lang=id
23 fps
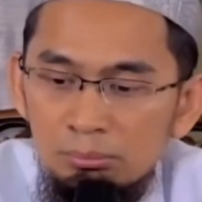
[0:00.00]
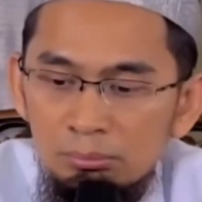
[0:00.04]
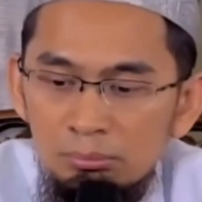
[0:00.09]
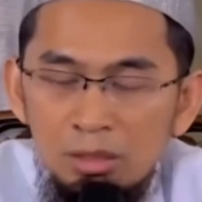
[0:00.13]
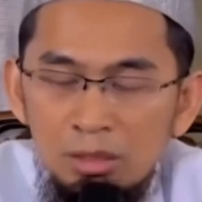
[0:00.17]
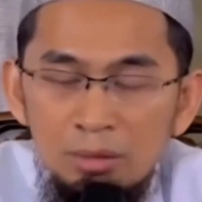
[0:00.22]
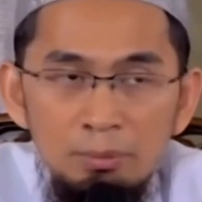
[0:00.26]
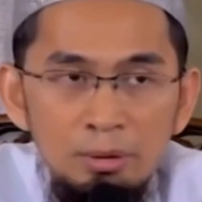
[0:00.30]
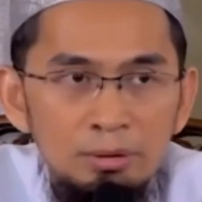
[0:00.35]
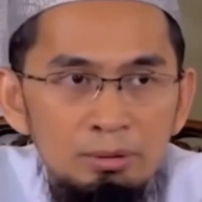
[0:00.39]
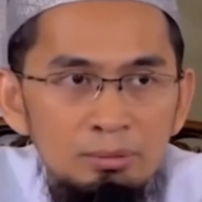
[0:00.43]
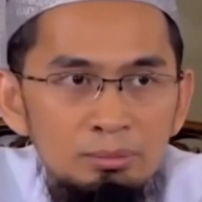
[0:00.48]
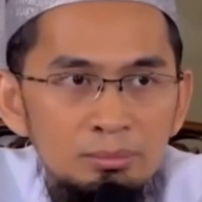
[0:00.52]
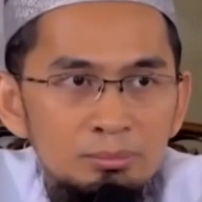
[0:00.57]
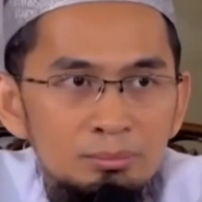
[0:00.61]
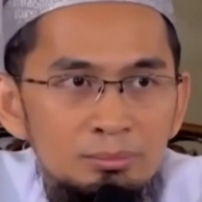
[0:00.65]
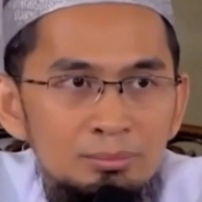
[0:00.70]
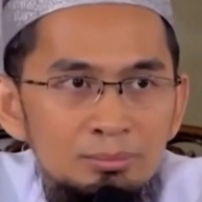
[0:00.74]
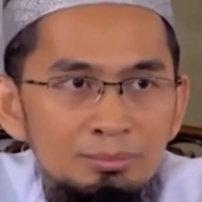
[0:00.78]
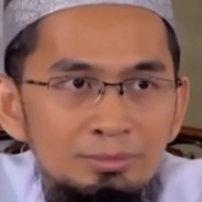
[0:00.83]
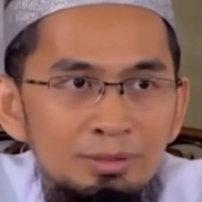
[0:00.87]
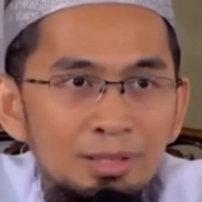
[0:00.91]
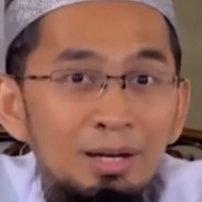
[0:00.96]
Dari mana?
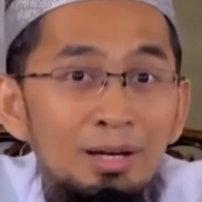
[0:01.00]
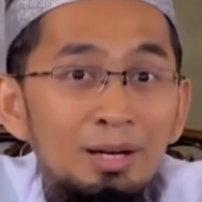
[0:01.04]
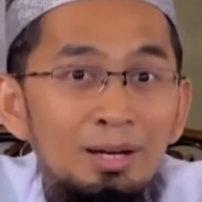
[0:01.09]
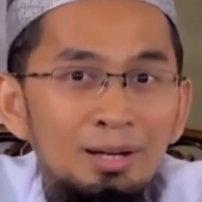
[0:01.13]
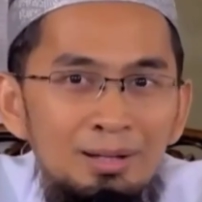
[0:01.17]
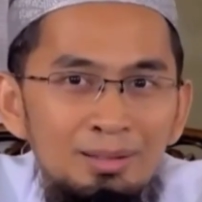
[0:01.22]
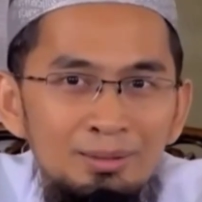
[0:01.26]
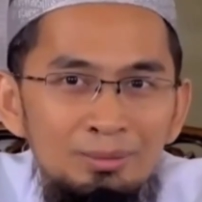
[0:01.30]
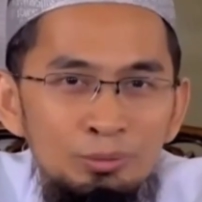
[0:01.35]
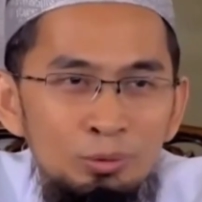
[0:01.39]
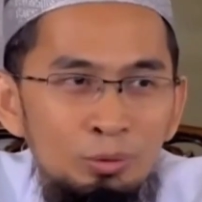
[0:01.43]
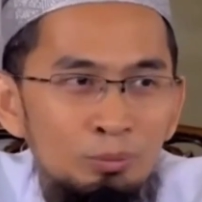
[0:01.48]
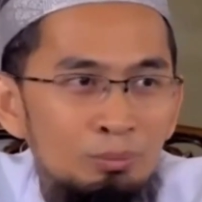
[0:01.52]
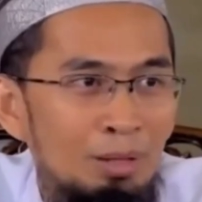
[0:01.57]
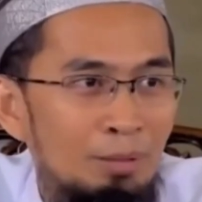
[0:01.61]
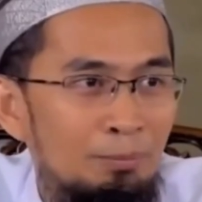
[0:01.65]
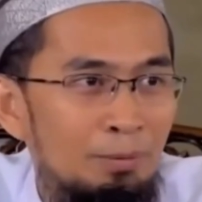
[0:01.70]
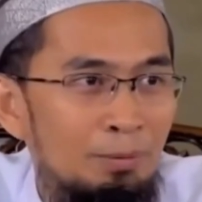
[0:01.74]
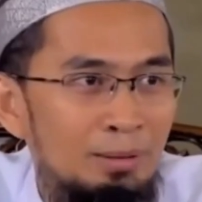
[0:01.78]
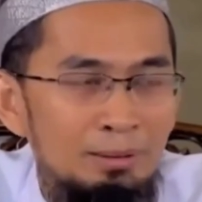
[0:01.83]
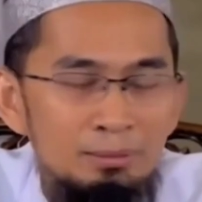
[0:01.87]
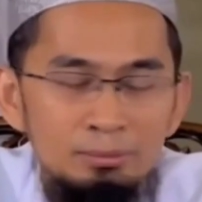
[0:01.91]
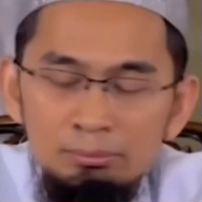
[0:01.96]
Ya, untuk
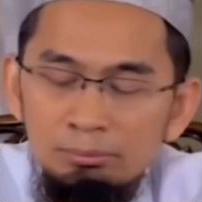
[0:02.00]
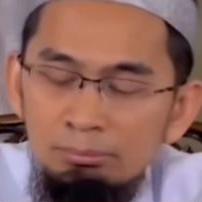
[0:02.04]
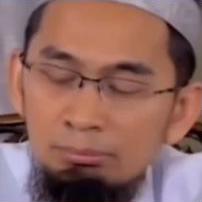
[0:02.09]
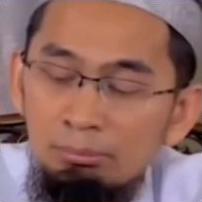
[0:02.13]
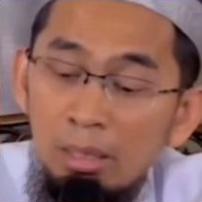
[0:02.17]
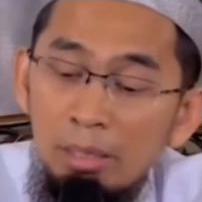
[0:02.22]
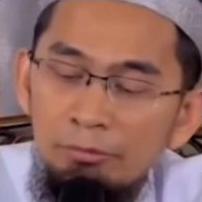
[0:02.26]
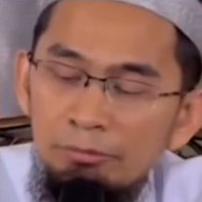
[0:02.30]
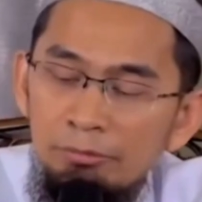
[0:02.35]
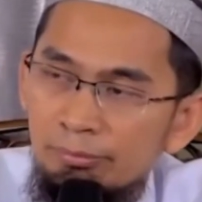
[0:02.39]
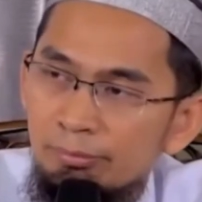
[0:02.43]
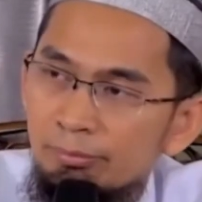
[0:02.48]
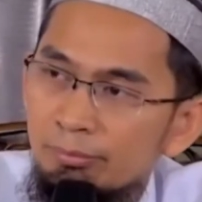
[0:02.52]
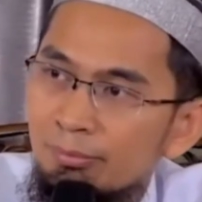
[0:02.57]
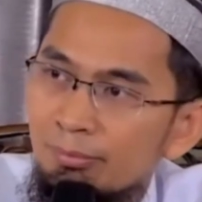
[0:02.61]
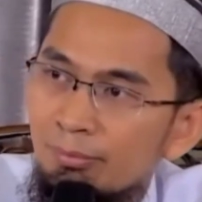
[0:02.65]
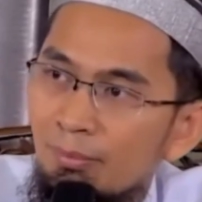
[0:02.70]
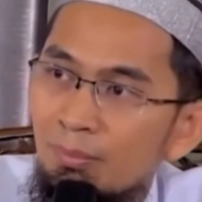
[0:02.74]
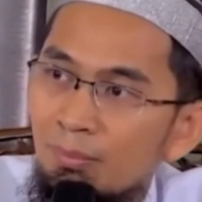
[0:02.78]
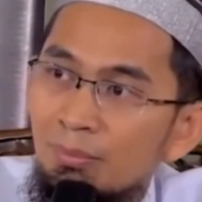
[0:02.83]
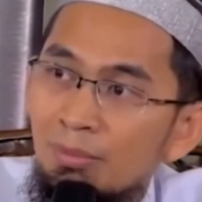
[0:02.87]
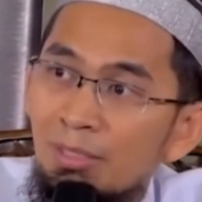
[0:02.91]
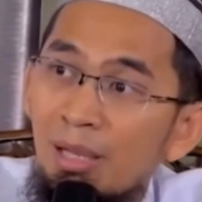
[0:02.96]
Bapak lah, maaf.
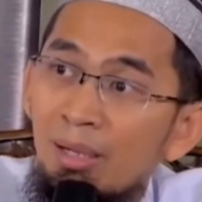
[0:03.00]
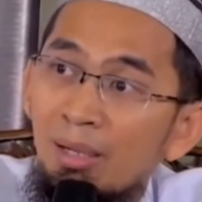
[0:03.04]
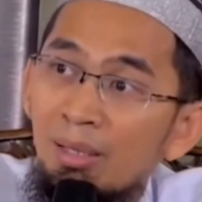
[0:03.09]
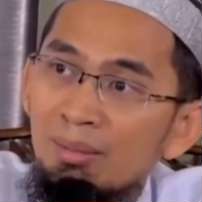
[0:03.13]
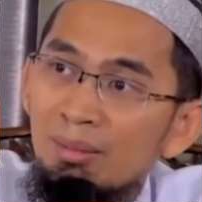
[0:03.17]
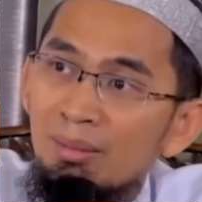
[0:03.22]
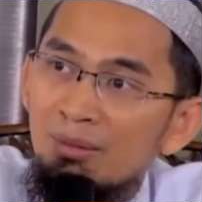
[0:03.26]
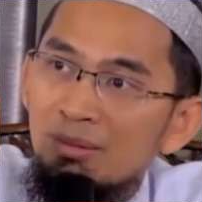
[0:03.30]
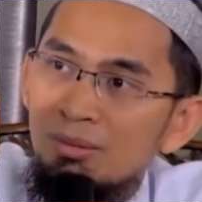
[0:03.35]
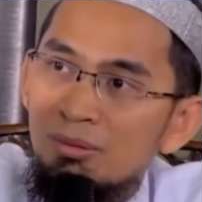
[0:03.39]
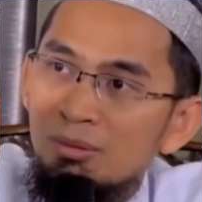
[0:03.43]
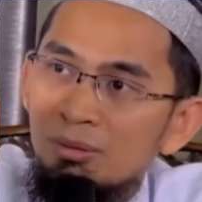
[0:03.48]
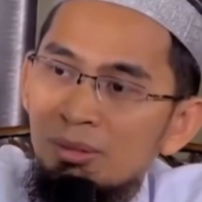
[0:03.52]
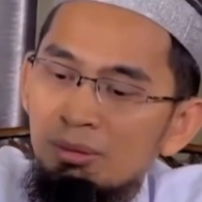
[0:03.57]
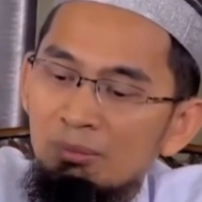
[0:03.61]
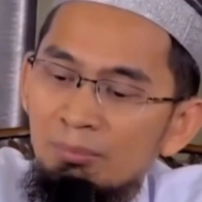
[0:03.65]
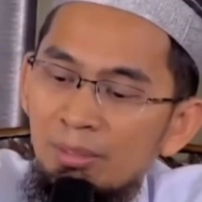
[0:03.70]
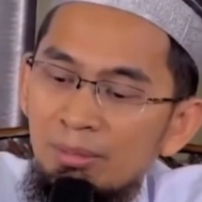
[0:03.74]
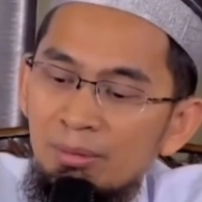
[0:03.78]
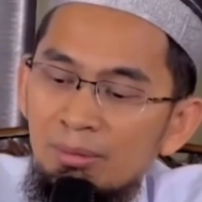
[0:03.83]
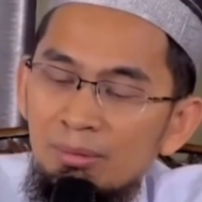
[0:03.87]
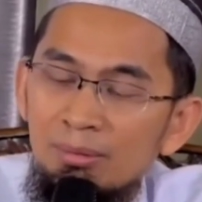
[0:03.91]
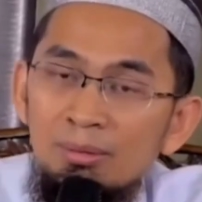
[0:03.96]
Tangan saya sudah baik.